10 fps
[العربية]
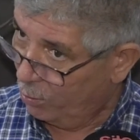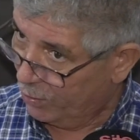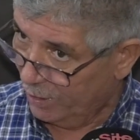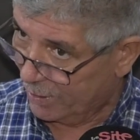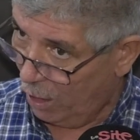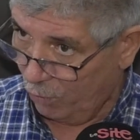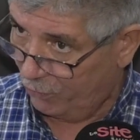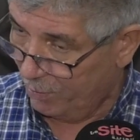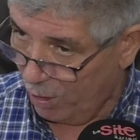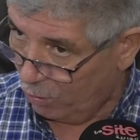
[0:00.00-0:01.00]
يمكن يصلحوا
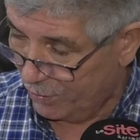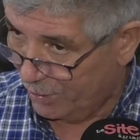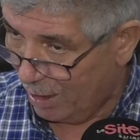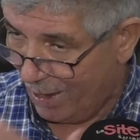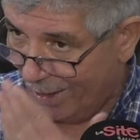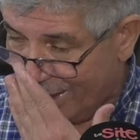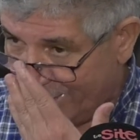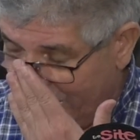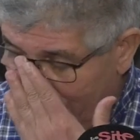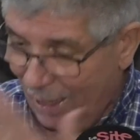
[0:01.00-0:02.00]
فيما يخص النظام
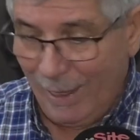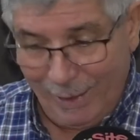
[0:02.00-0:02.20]
الاساسي